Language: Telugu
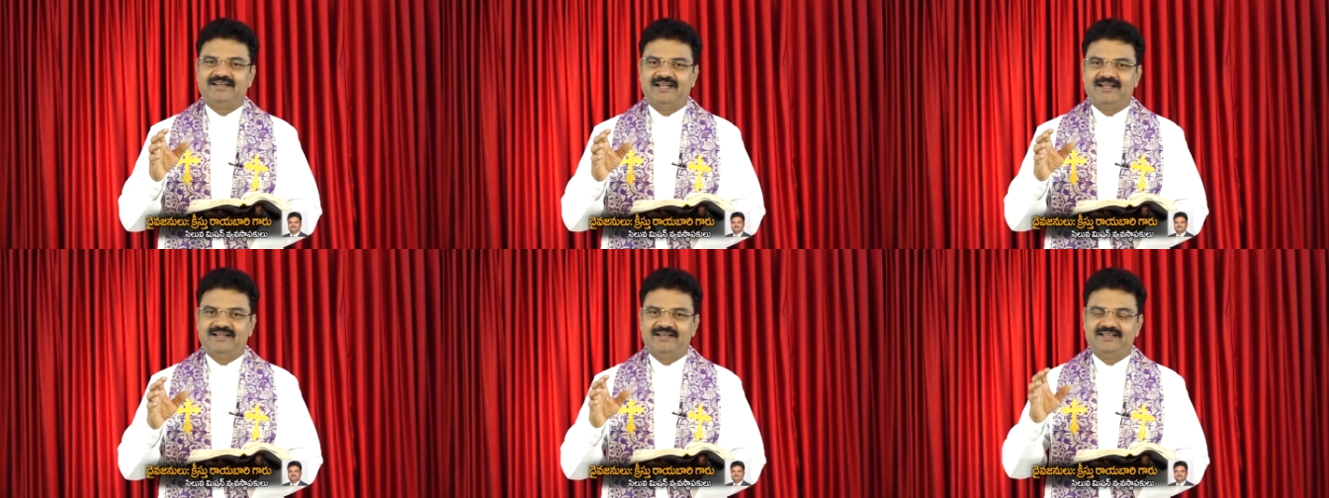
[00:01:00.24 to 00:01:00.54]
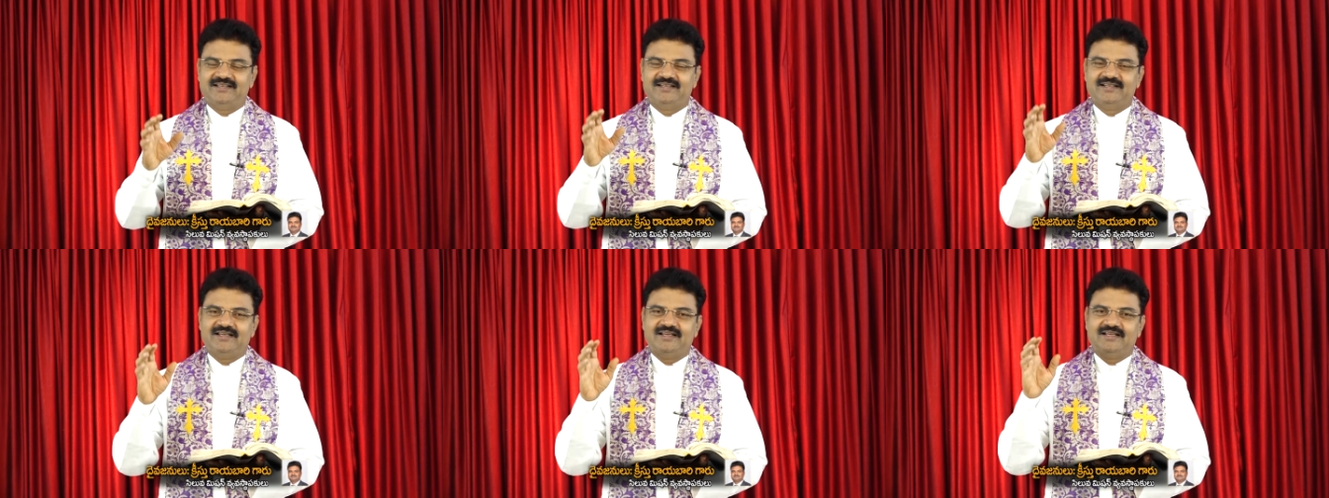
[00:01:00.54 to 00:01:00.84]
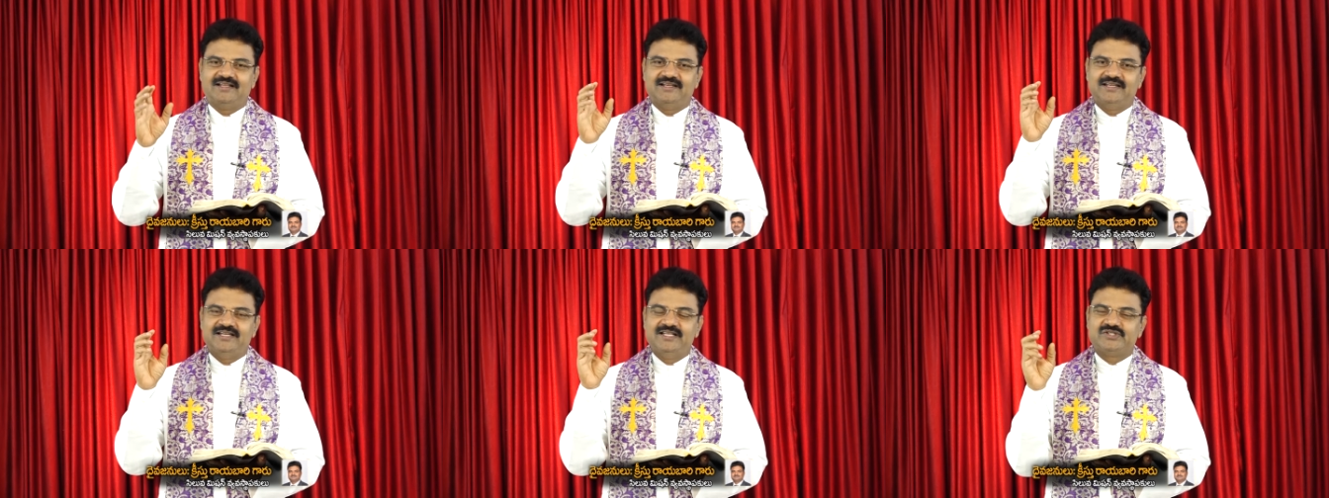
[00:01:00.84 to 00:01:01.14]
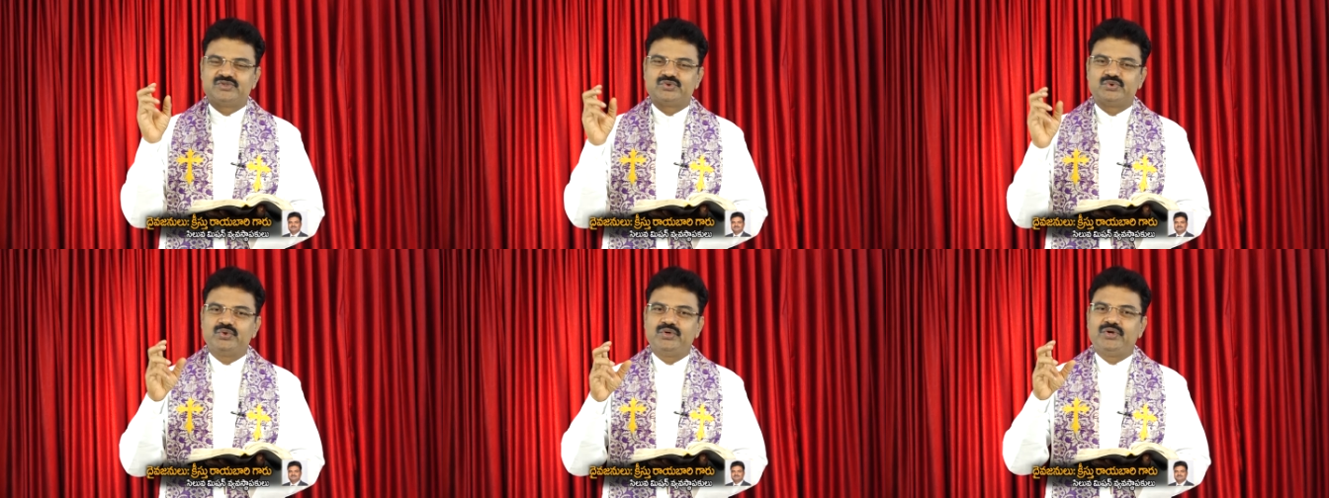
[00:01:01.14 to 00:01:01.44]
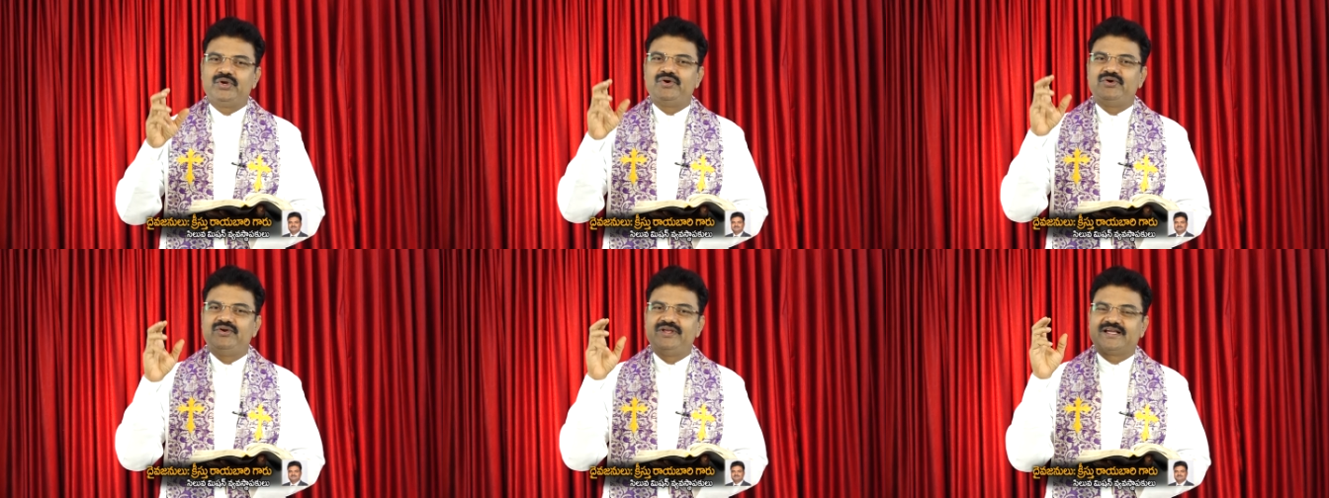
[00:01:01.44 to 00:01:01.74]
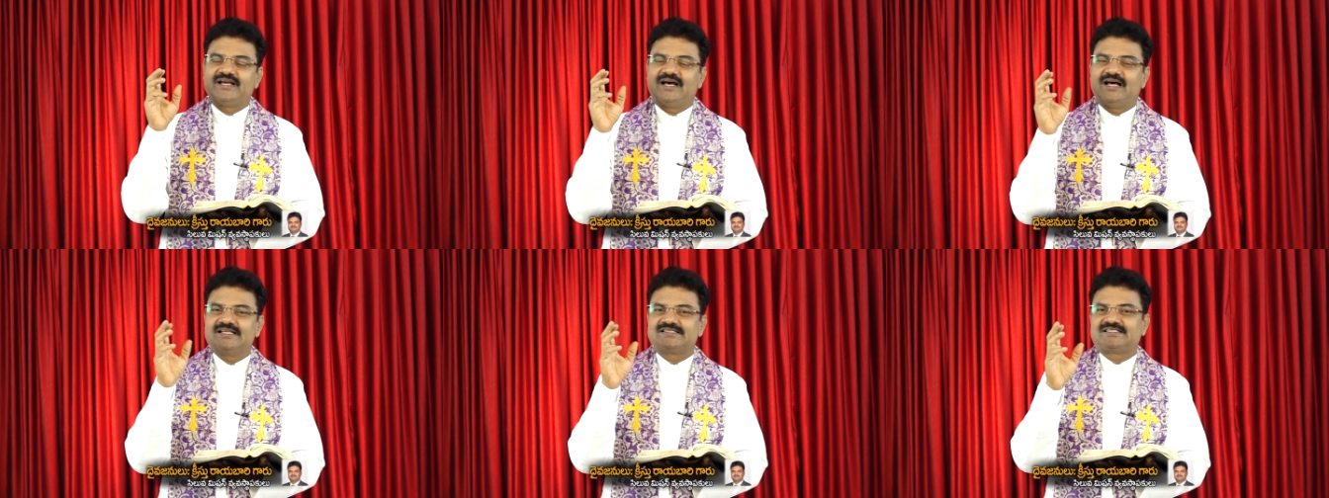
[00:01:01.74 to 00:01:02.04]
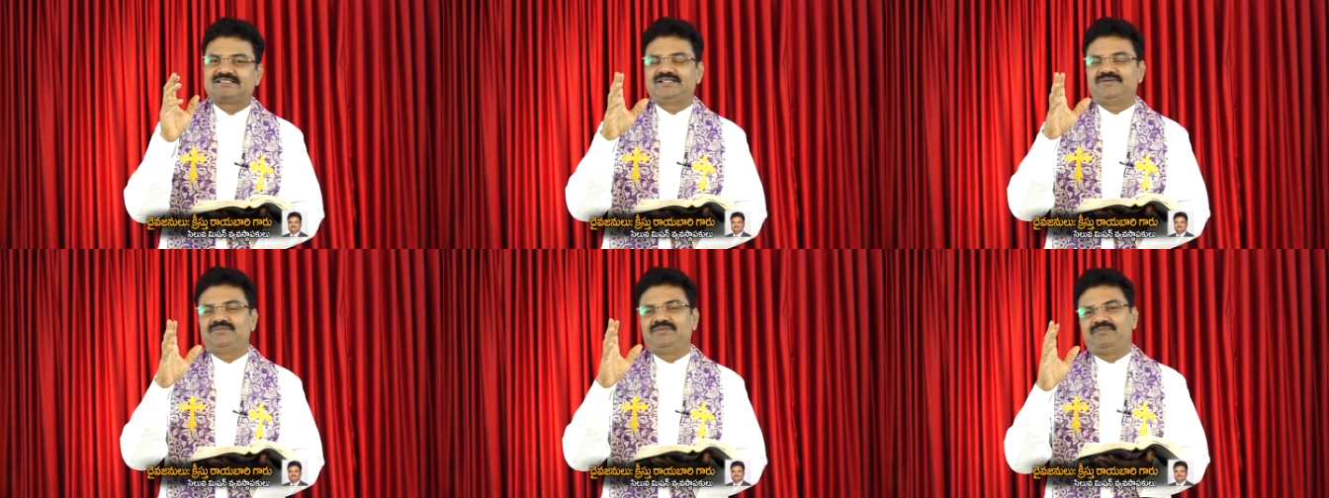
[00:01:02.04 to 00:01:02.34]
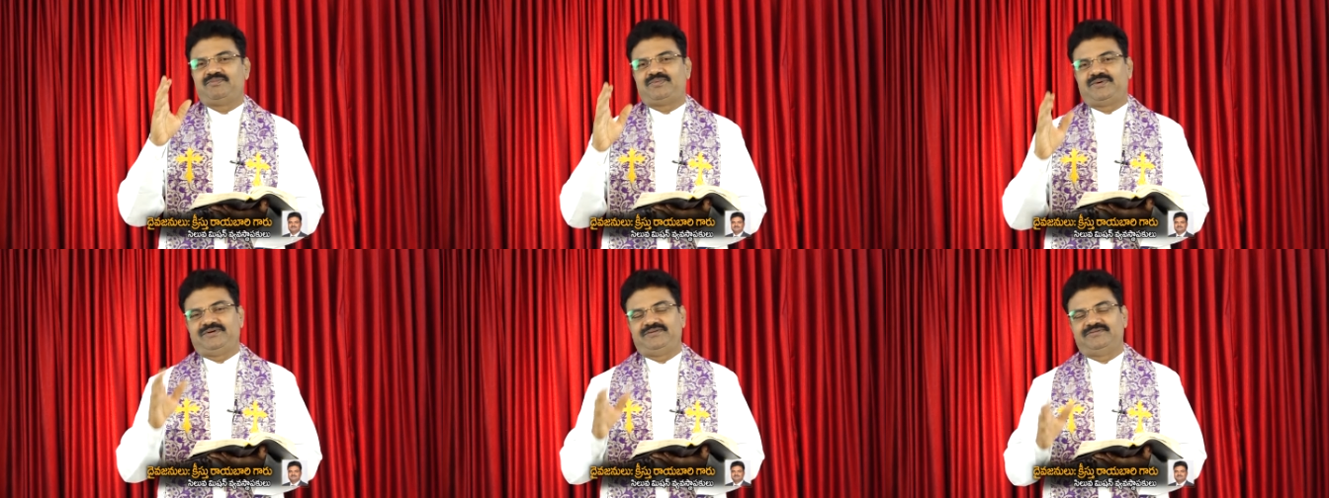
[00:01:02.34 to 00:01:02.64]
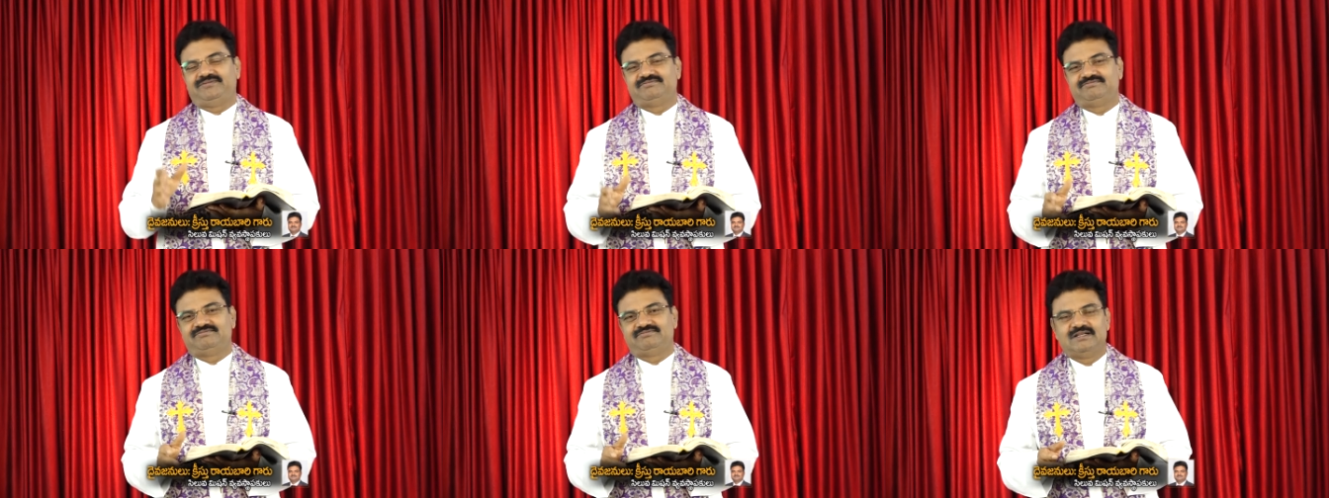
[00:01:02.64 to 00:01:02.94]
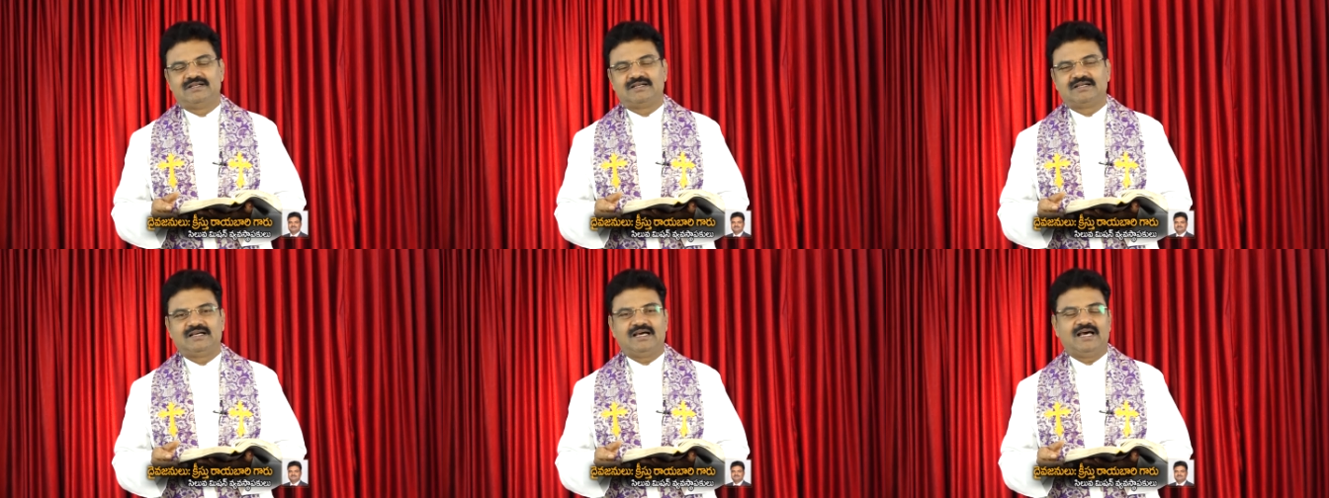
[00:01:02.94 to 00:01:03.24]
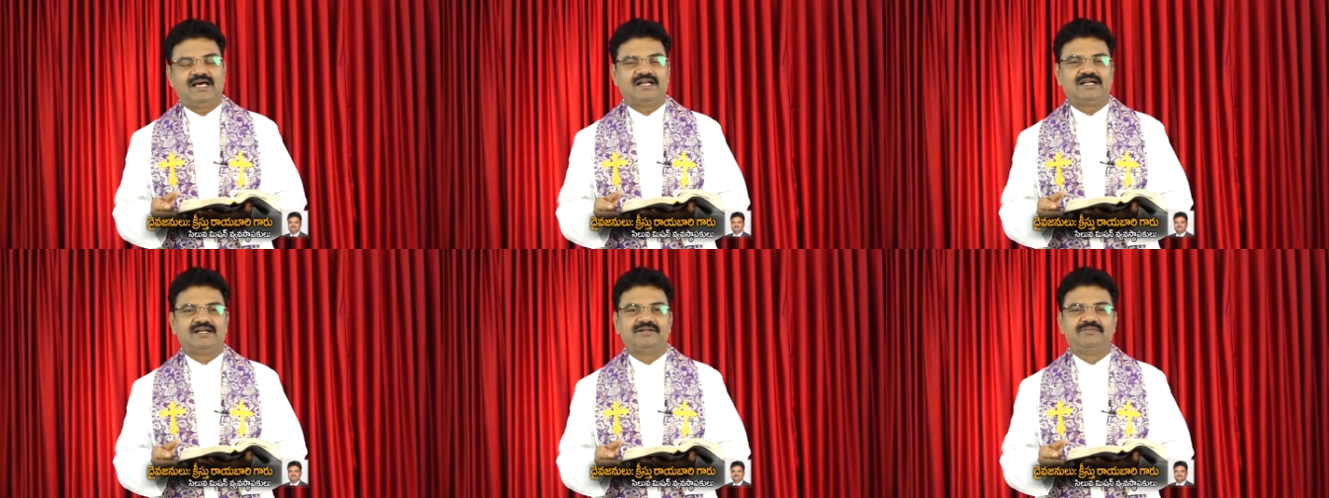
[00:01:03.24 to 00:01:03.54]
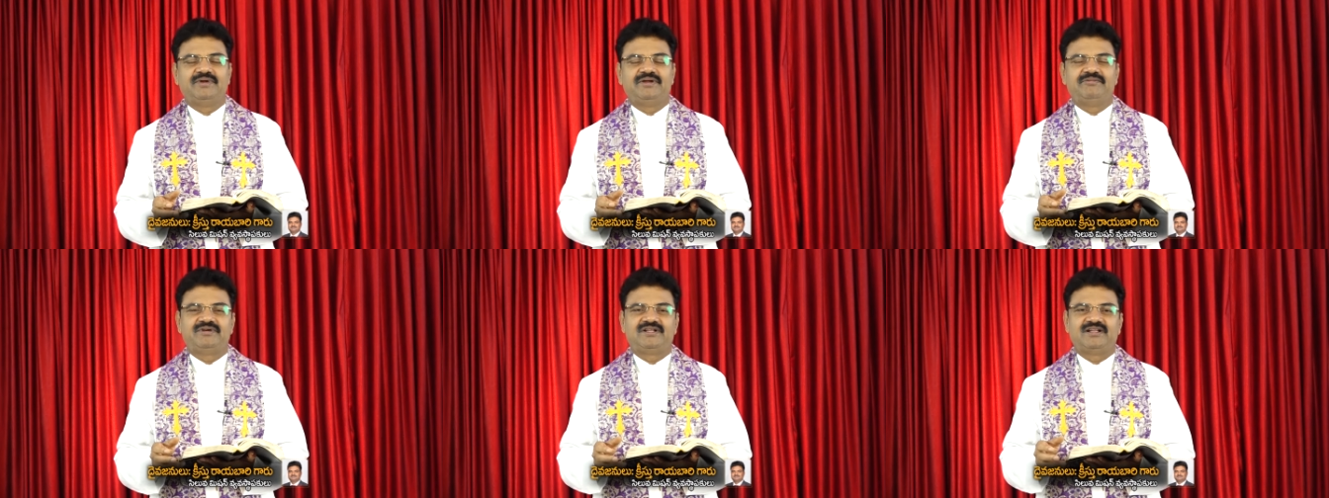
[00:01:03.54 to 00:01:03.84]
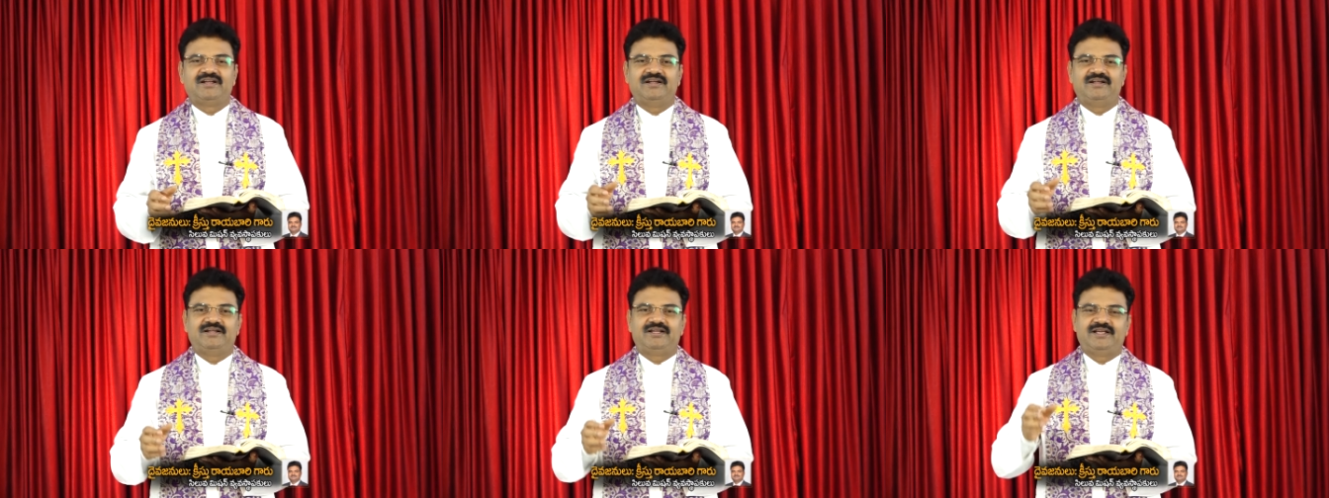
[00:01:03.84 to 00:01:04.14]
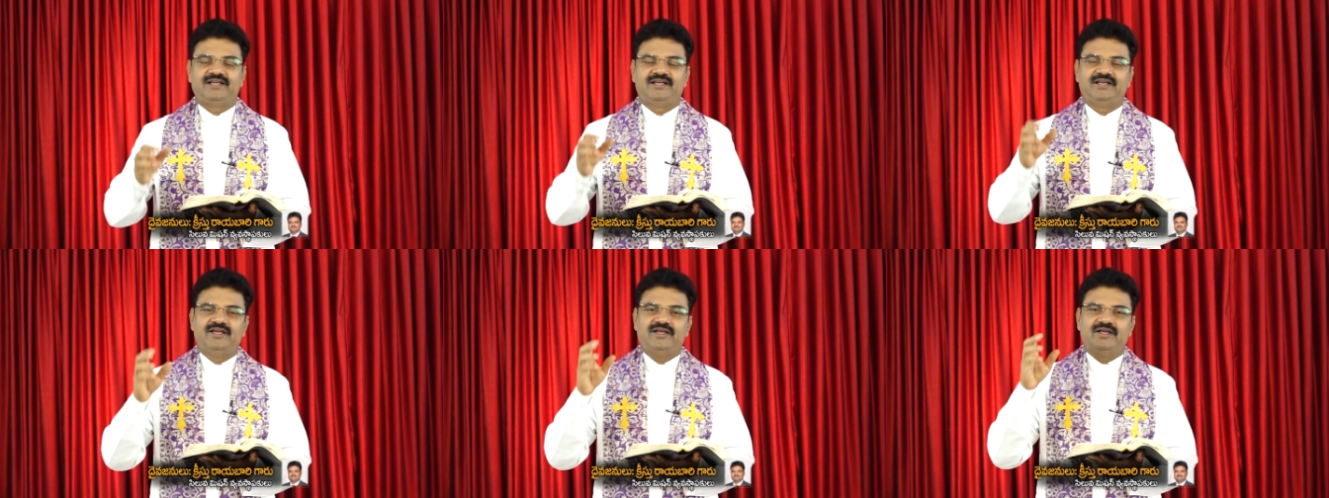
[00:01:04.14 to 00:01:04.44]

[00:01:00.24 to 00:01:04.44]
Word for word: వినండి నీ సూర్యుడు ఇక అస్తమింపడు కారణం ఏమిటనంటే